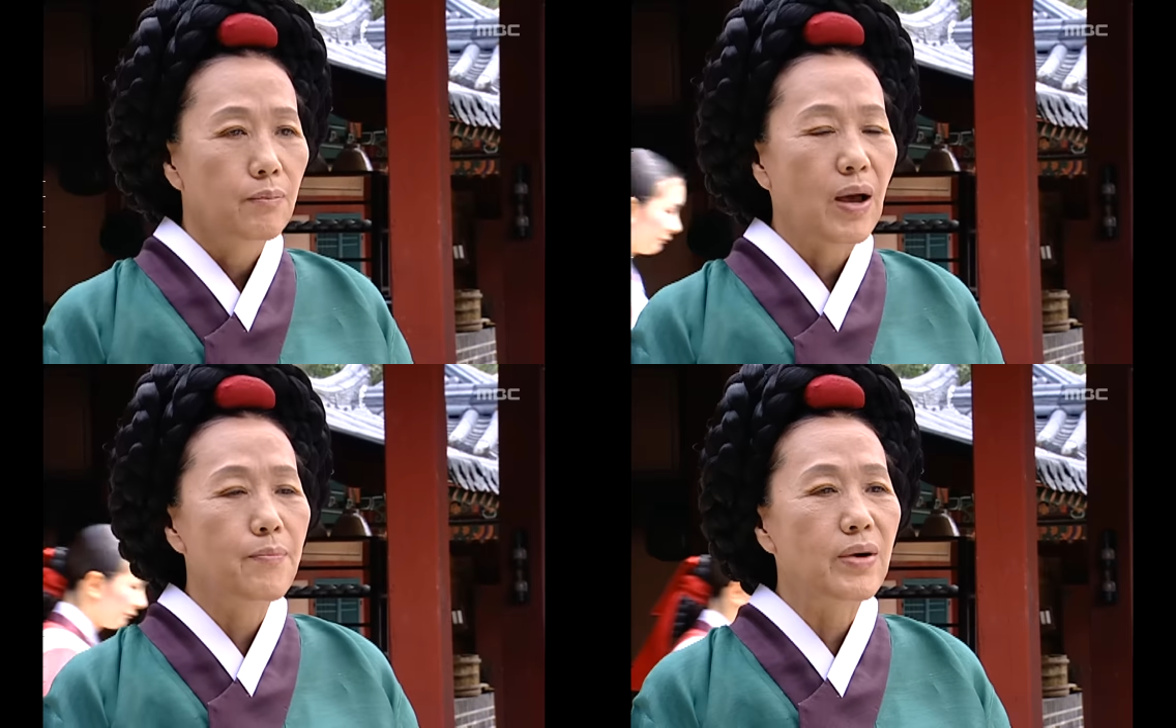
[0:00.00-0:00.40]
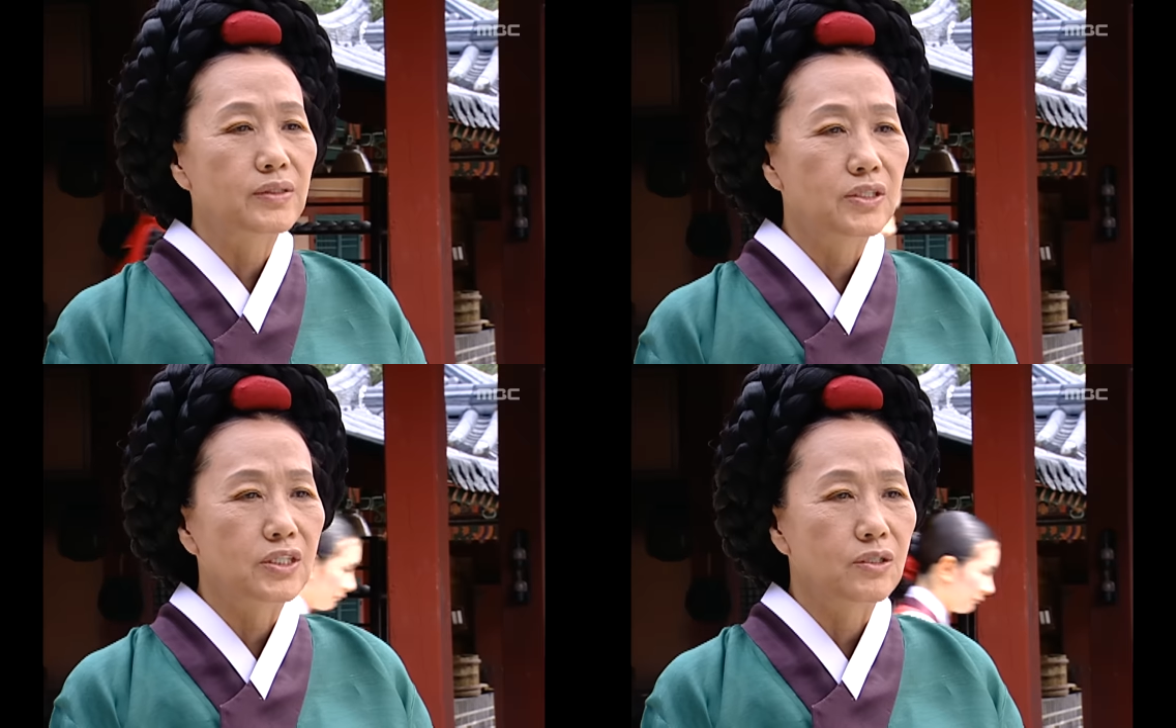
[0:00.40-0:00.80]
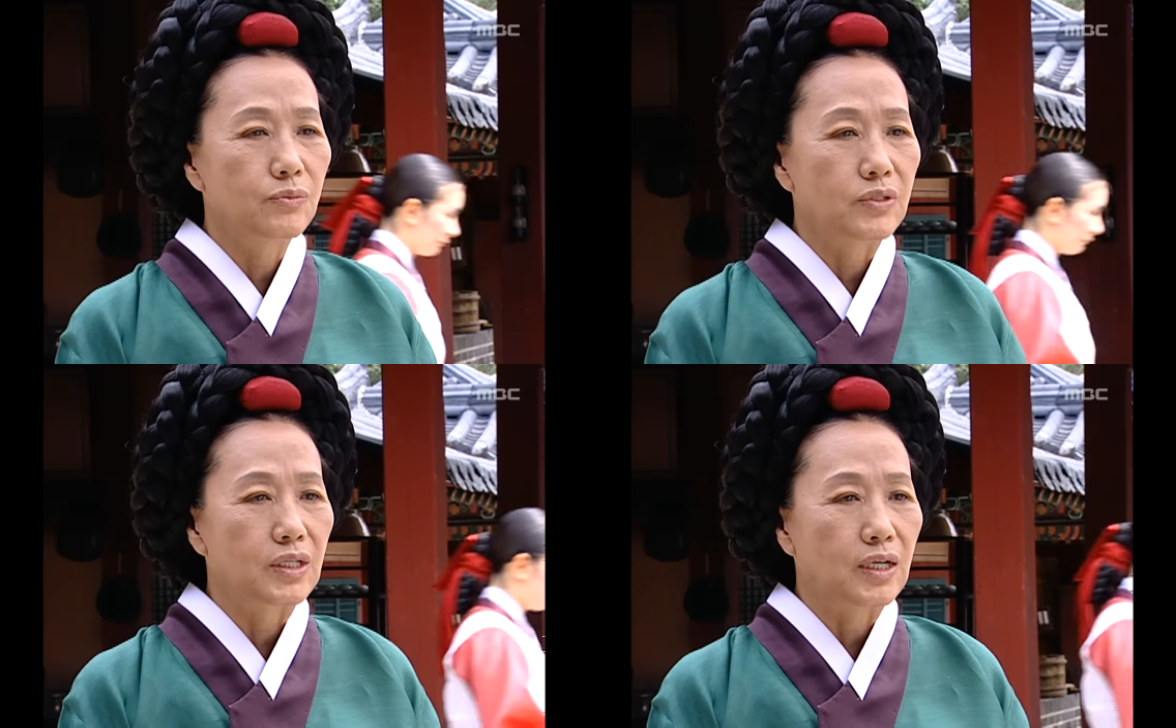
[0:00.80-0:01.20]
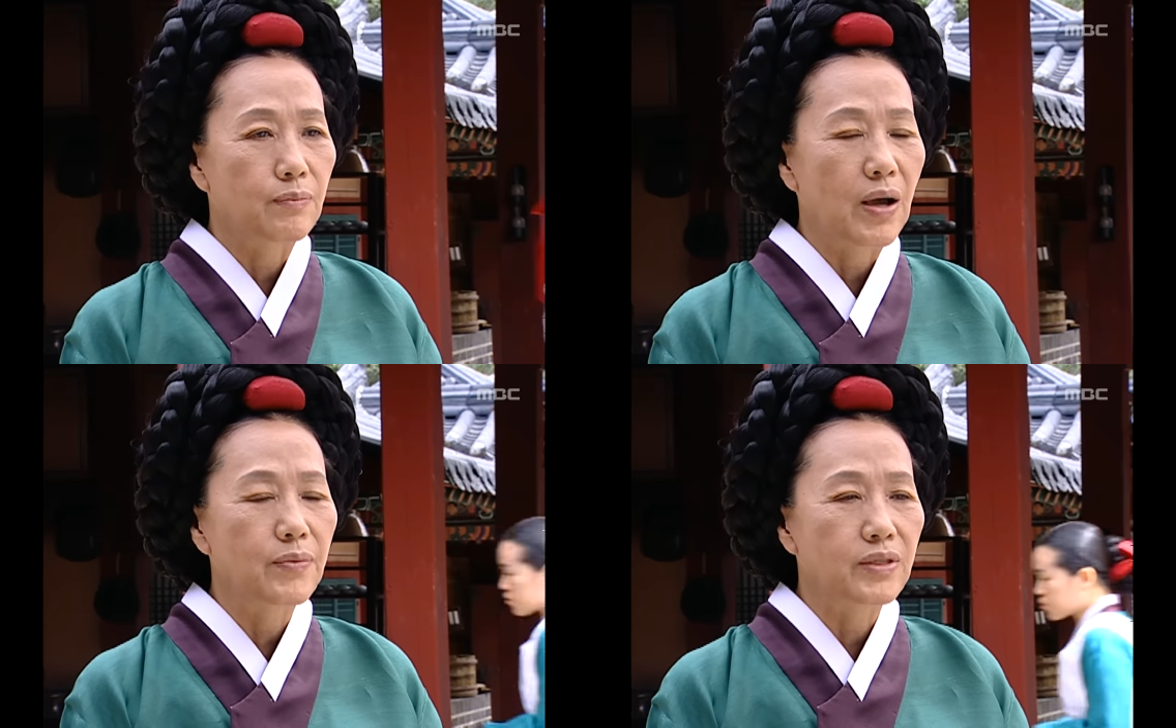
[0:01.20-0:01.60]
밥만 드시는 분이라
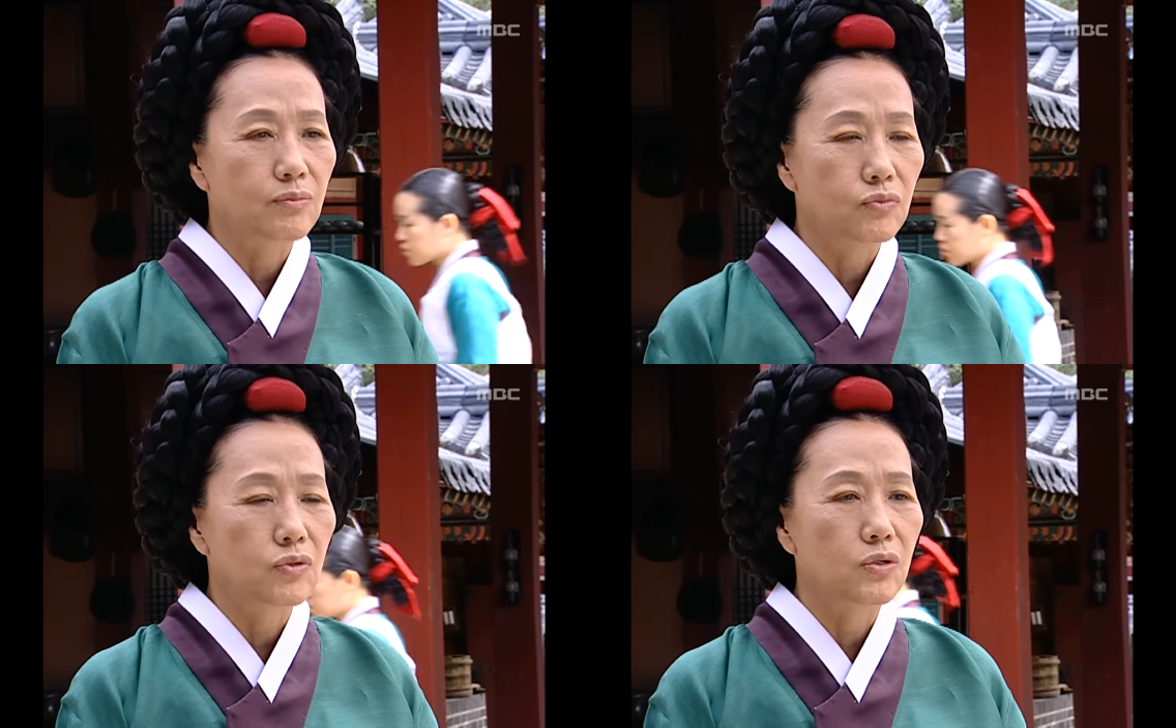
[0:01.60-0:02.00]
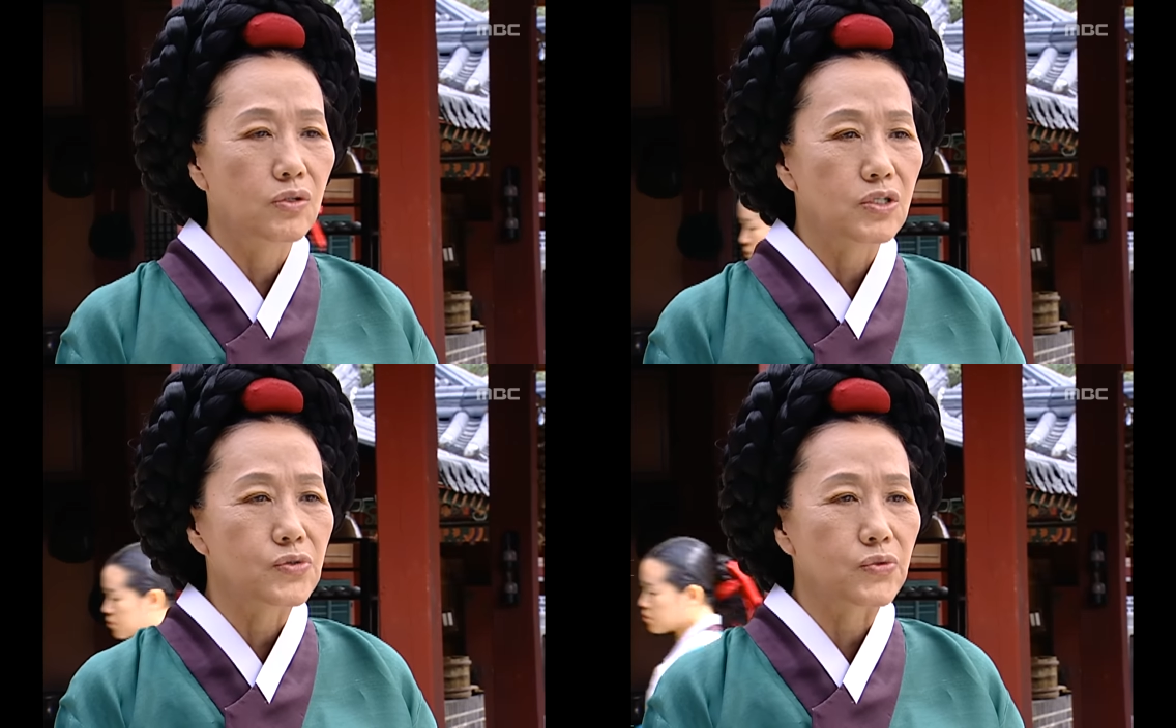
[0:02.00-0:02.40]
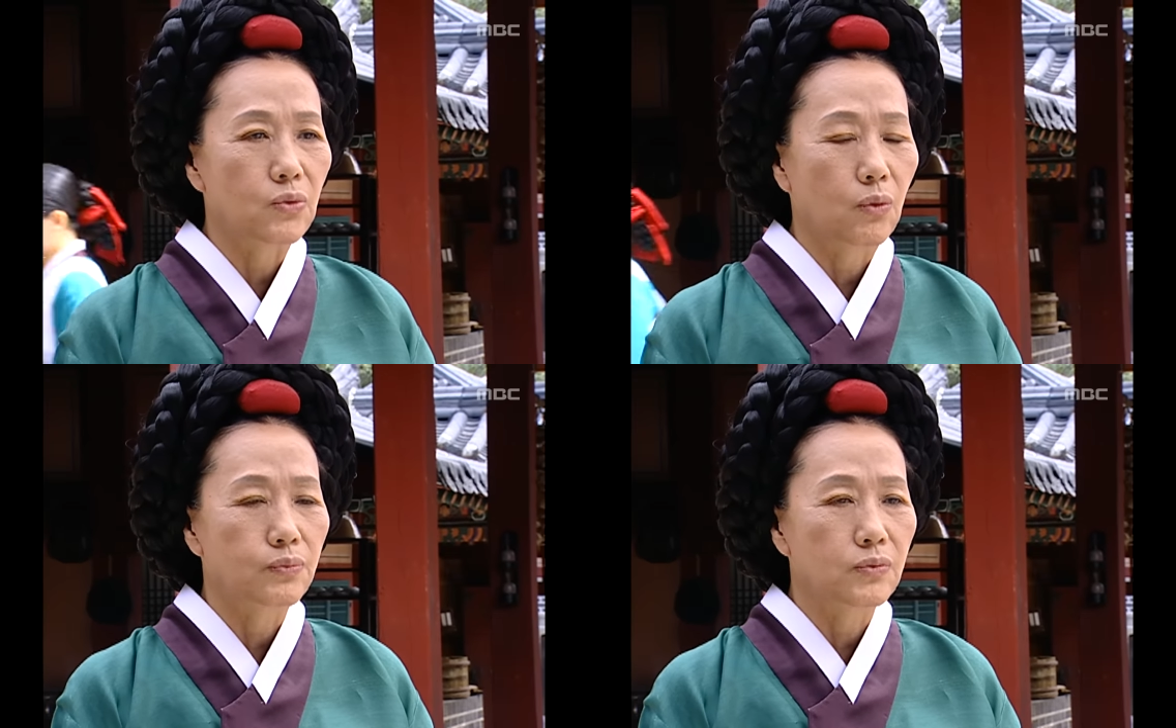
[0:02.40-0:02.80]
밥에다 뭘 넣을 수도